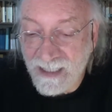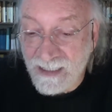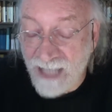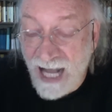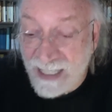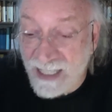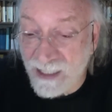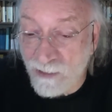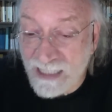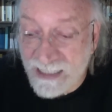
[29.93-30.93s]
Então, aqui
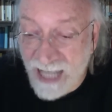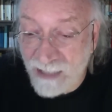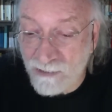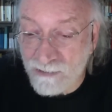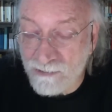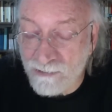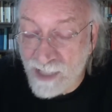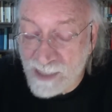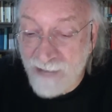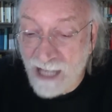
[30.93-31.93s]
que eu detecto um
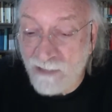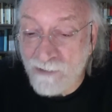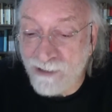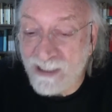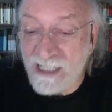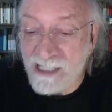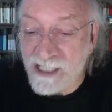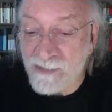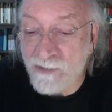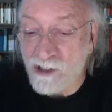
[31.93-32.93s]
aspecto
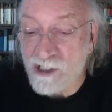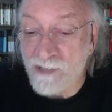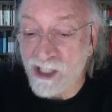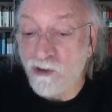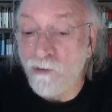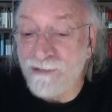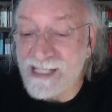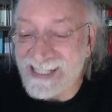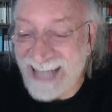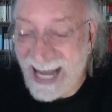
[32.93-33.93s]
importantíssimo que eu chamo de
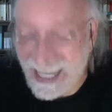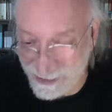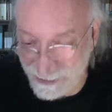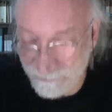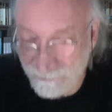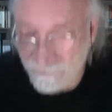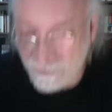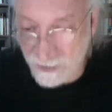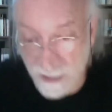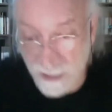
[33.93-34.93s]
cumplicidade,
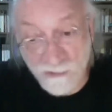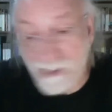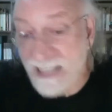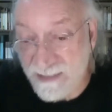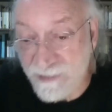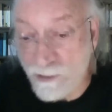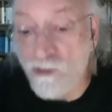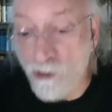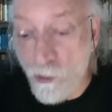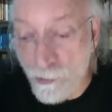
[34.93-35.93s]
que não tem nada a ver
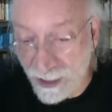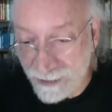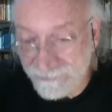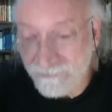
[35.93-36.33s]
com culpa.